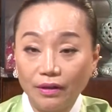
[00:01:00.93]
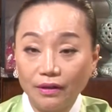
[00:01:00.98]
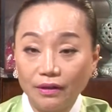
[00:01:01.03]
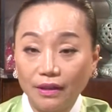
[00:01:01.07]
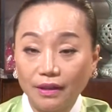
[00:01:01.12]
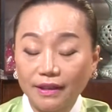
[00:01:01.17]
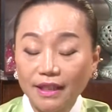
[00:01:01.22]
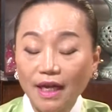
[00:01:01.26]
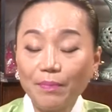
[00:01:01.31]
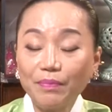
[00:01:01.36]

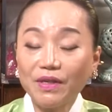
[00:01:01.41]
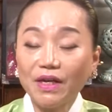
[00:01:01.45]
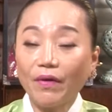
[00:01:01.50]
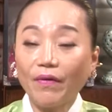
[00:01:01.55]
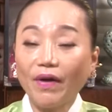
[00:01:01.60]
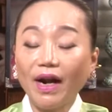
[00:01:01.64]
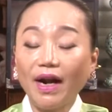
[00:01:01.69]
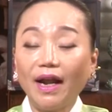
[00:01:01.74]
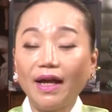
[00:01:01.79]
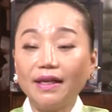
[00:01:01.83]
그러니까 삼재
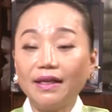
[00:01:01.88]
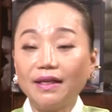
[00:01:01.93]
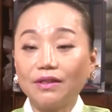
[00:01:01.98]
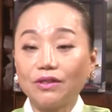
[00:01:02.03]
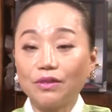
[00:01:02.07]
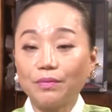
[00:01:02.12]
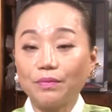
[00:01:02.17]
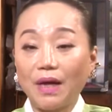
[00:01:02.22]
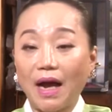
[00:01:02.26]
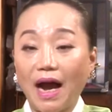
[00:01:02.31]
환란이
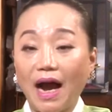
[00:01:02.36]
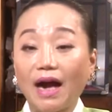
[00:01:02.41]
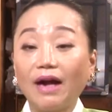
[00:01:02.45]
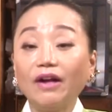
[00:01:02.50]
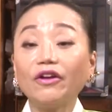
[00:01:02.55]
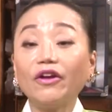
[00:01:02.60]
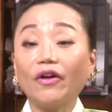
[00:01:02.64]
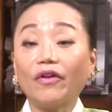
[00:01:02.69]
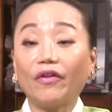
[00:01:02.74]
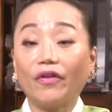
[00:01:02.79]
좀
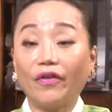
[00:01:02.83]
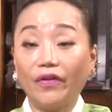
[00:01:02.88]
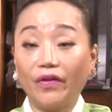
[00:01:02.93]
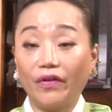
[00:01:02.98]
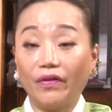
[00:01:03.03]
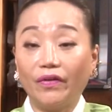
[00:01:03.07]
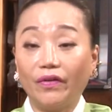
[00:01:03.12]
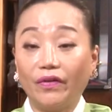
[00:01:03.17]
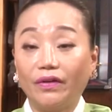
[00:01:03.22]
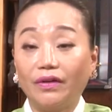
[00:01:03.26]
안
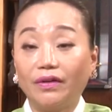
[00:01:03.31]
겪어요.